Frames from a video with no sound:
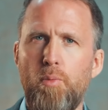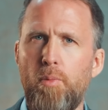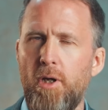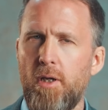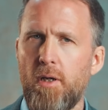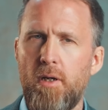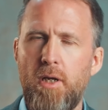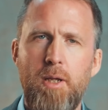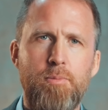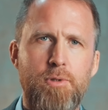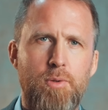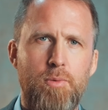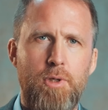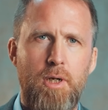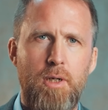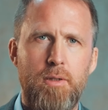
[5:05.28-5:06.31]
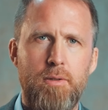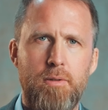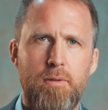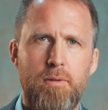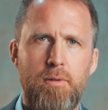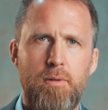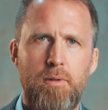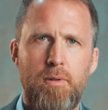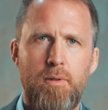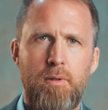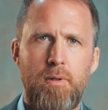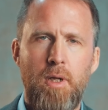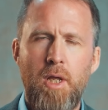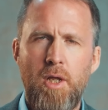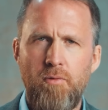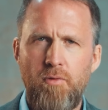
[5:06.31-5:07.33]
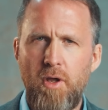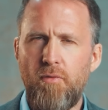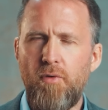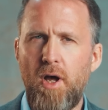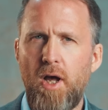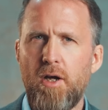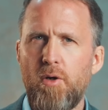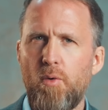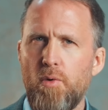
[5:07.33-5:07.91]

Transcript: über ihren Lebensunterhalt. Wir fragen